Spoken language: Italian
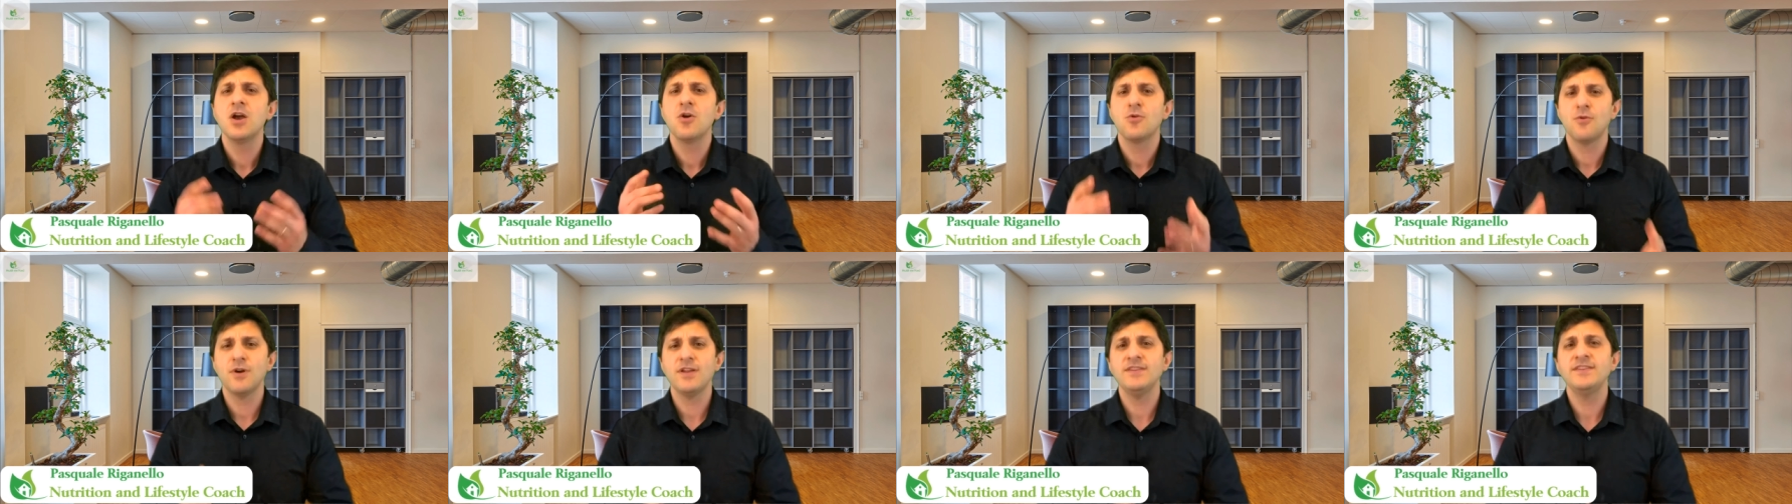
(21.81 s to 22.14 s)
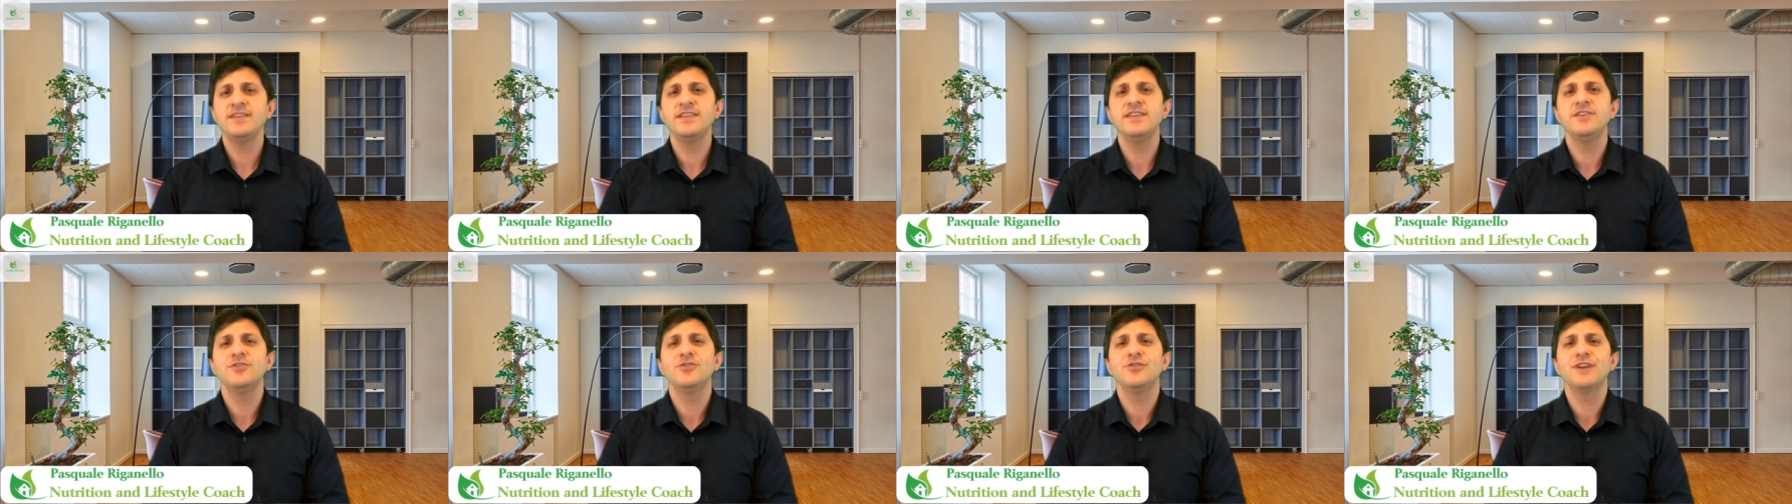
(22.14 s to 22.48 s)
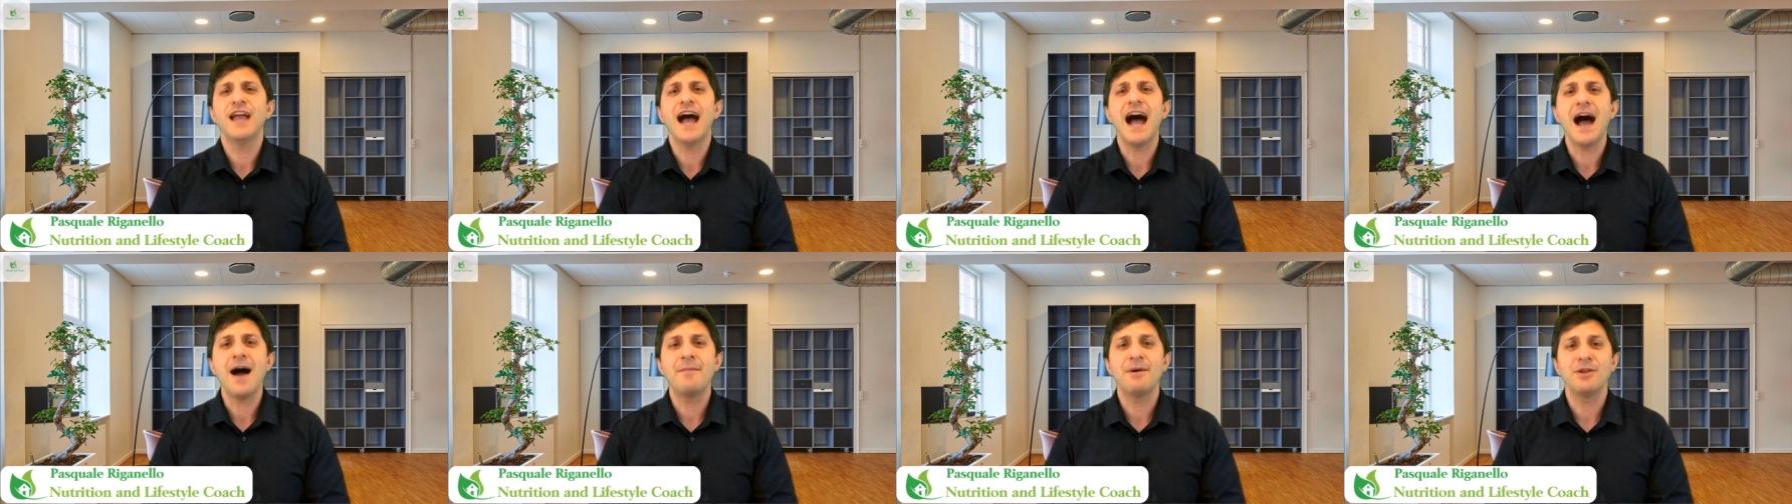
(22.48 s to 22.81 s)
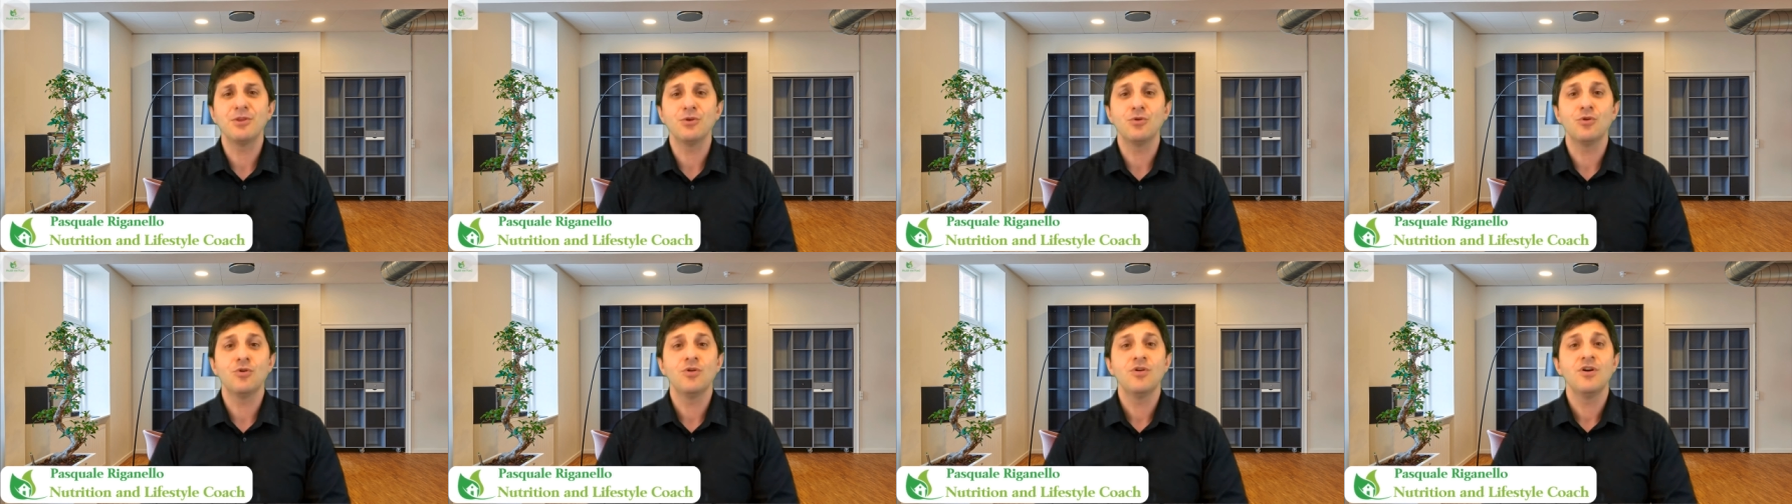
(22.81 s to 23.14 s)
Quanti di noi
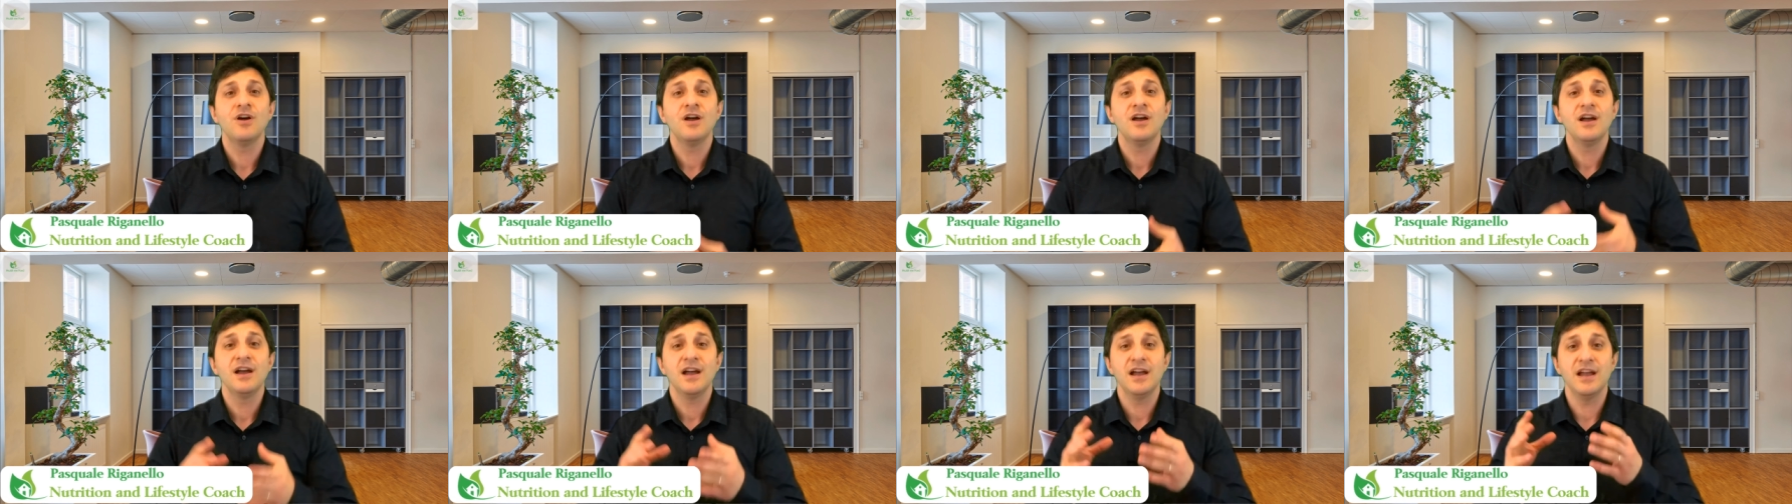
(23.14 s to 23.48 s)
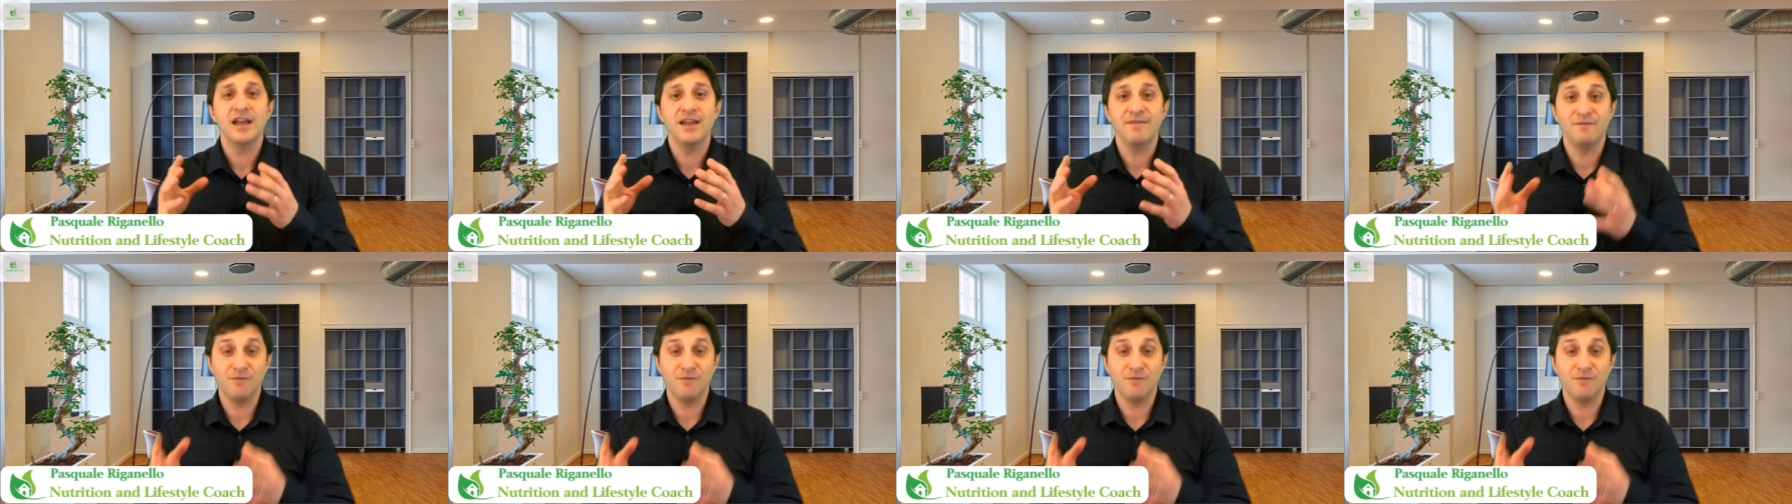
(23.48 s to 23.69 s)
amano e eh,